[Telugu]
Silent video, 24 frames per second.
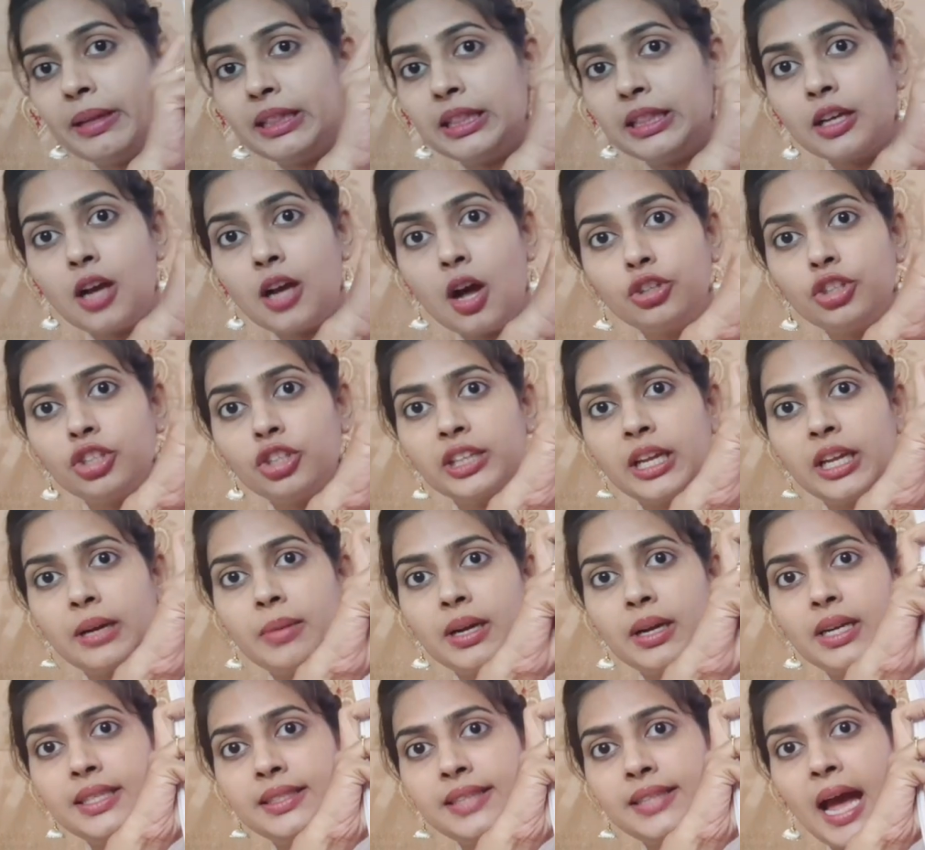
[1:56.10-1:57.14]
పెద్దగా
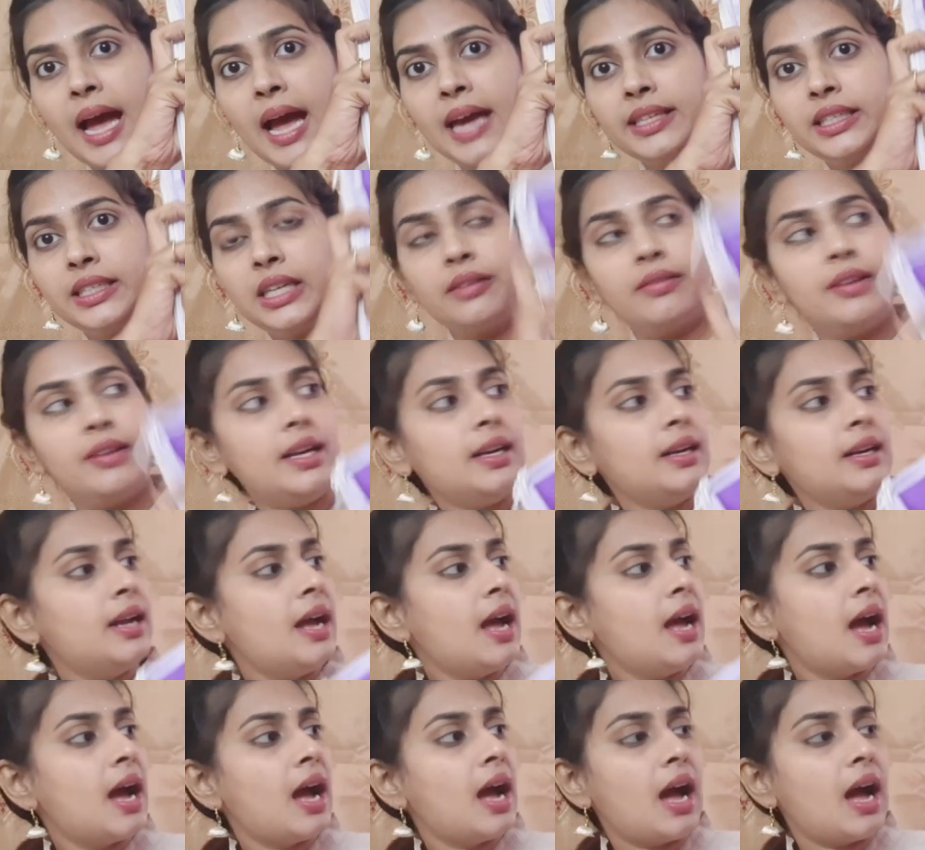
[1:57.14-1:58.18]
ఉంటుందన్నమాట శారీ కవర్
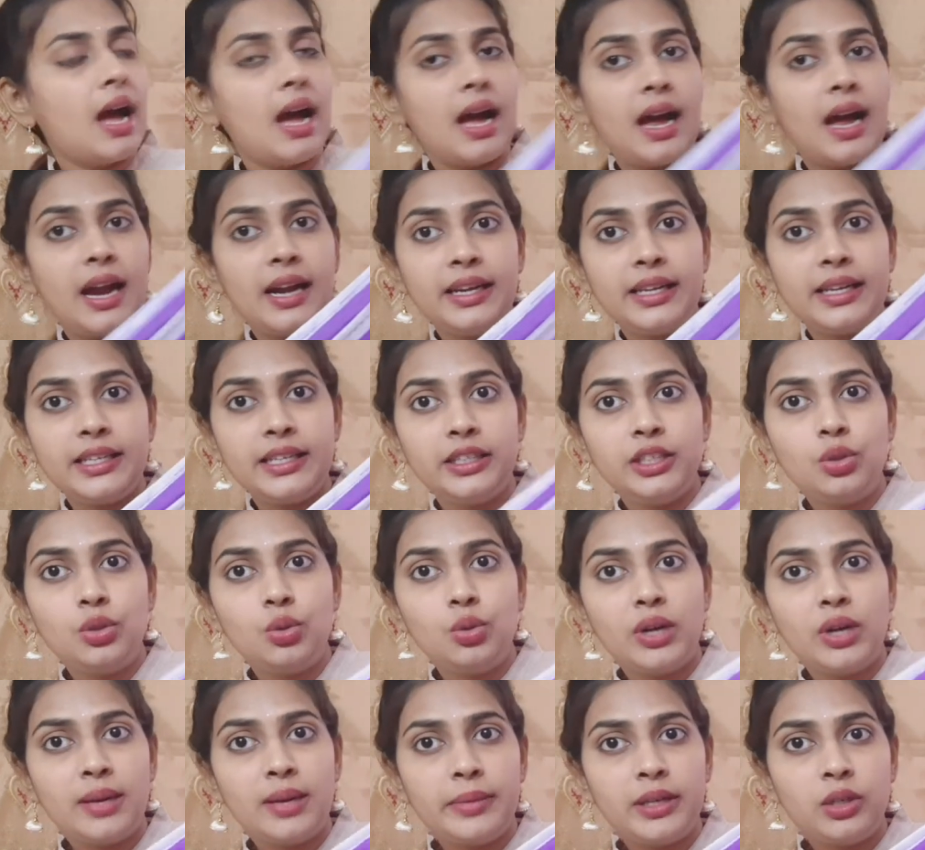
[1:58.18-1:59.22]
అండ్ ఇది
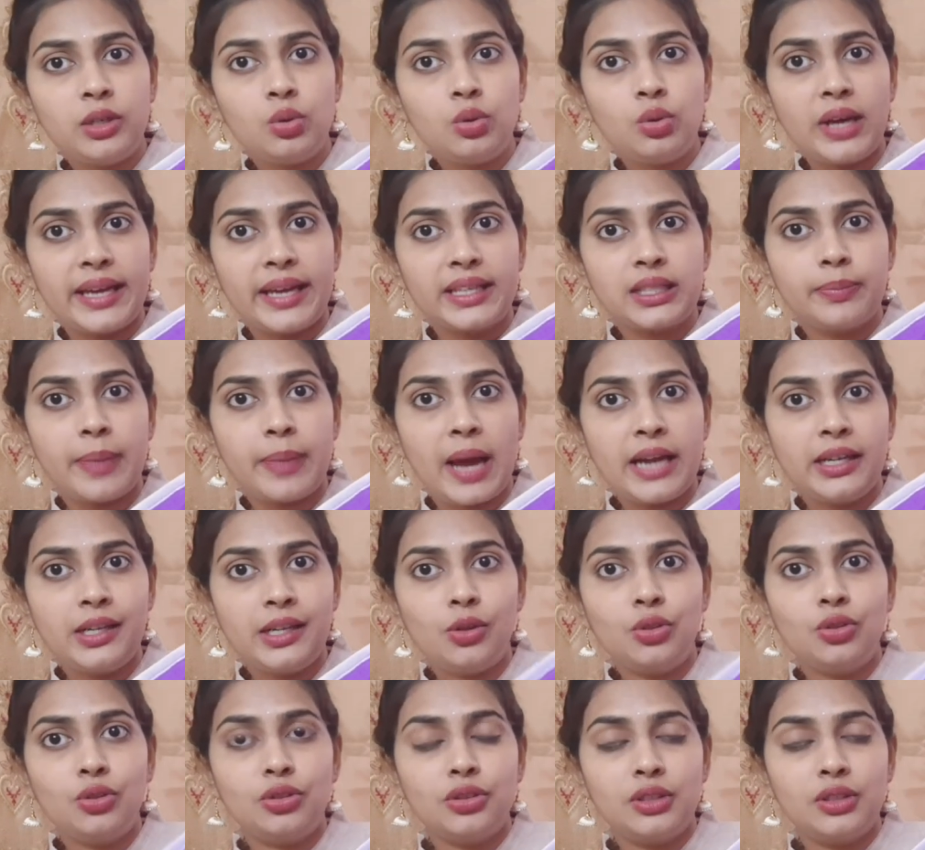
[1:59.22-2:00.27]
కూడా మీకు
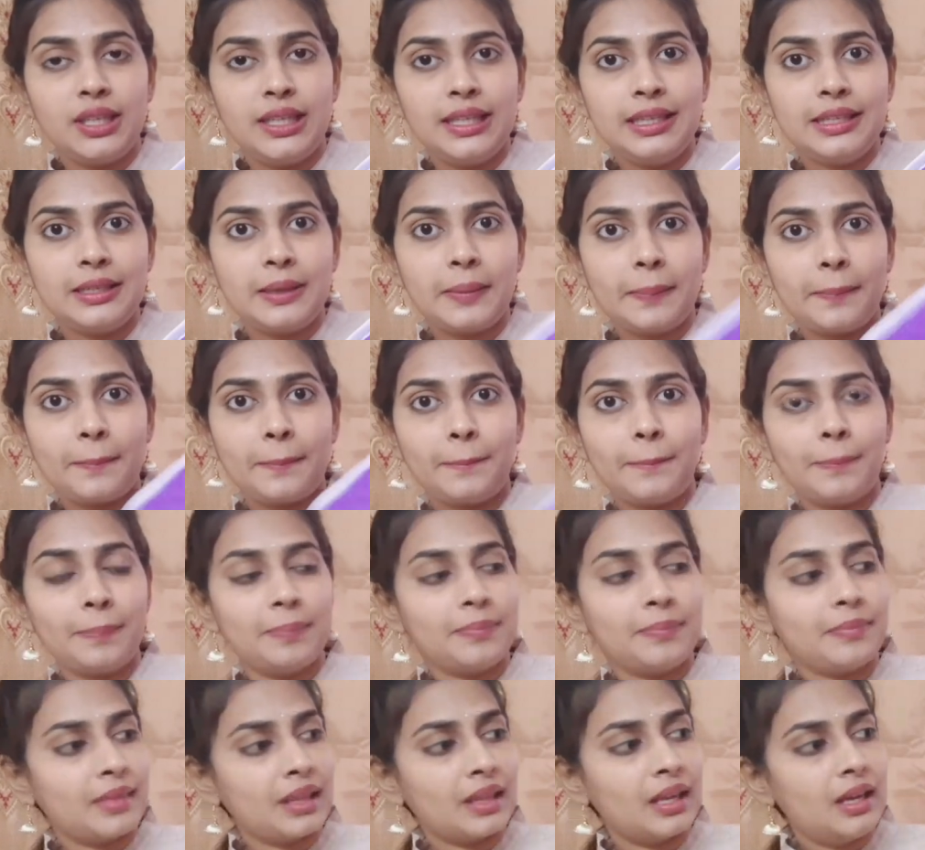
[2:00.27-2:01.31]
ఎక్స్పాండ్ అవుతుంది
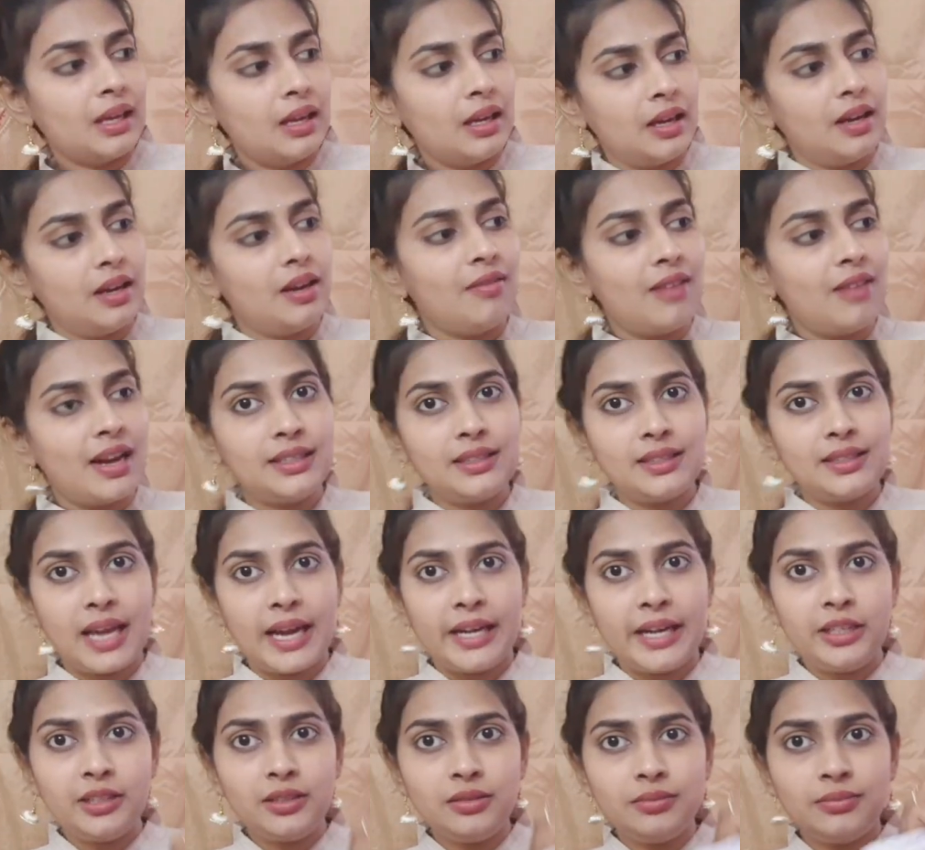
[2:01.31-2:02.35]
వన్
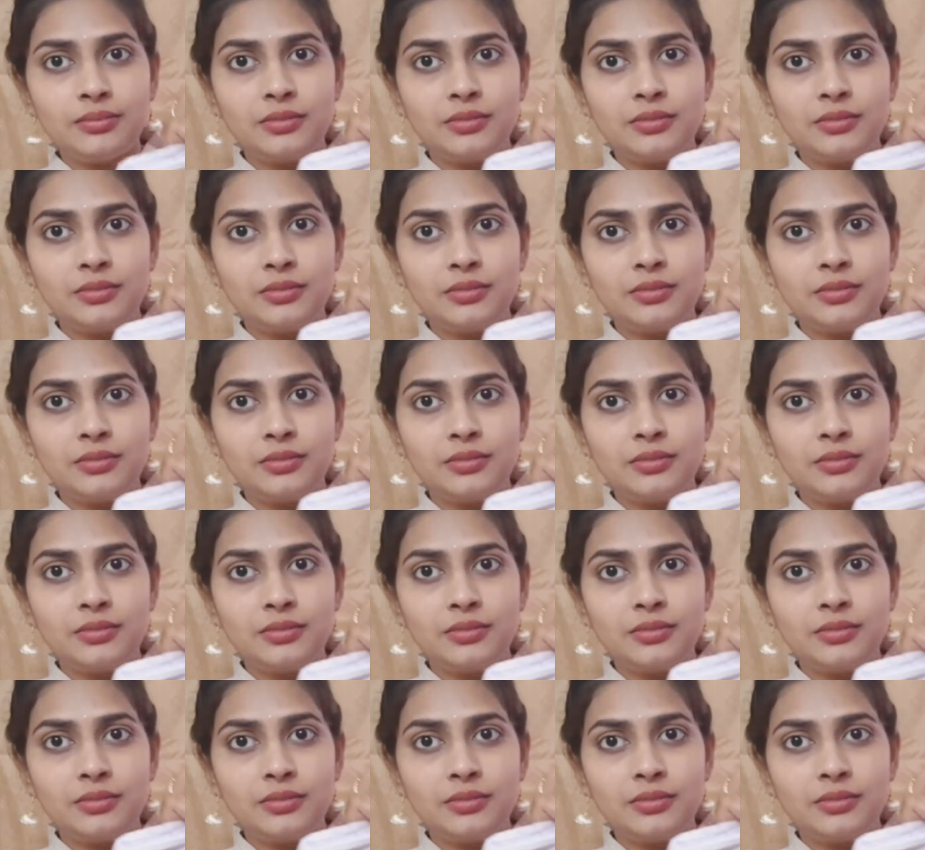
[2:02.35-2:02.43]
సైడ్